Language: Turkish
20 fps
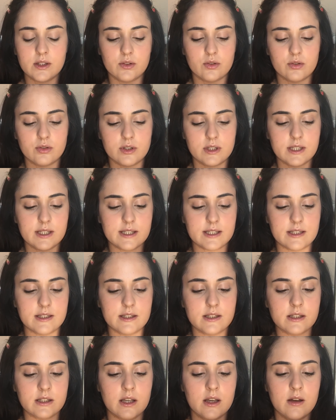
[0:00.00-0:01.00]
de
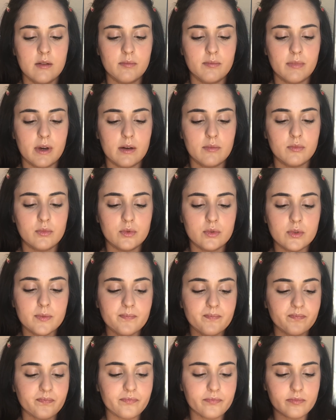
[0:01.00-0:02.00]
göreceksiniz. Ben
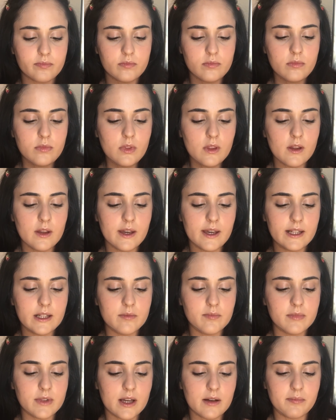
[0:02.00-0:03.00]
bunu
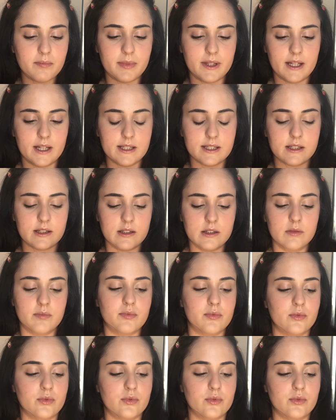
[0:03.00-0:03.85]
elimden biraz alıp